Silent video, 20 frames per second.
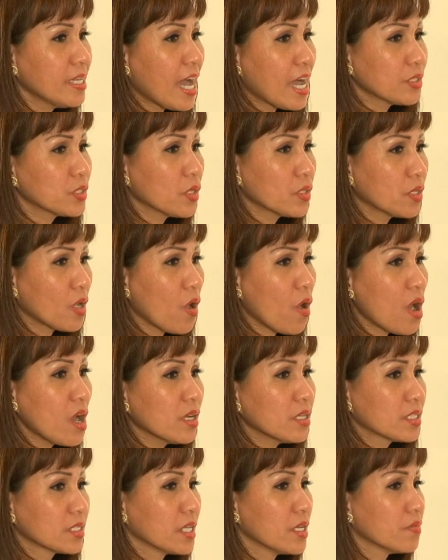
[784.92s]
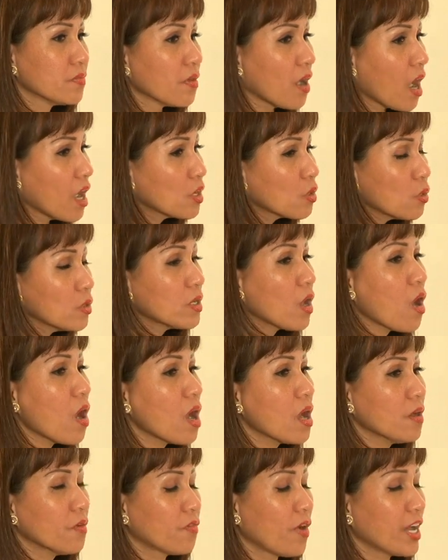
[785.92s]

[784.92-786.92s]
giao cho nó thì vợ của nó